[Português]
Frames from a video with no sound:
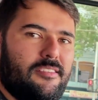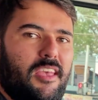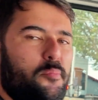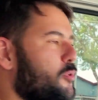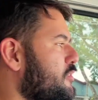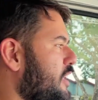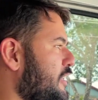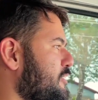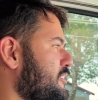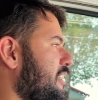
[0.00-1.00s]

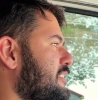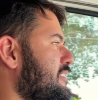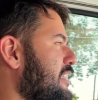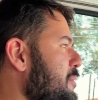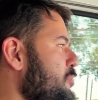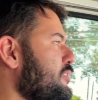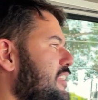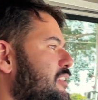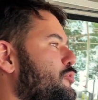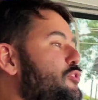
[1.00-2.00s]
100%, gente,
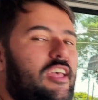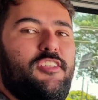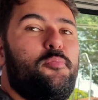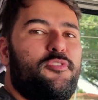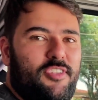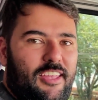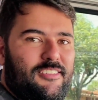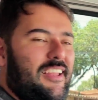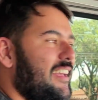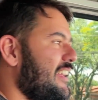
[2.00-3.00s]
100%,
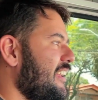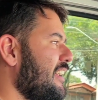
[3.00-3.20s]
200%, né?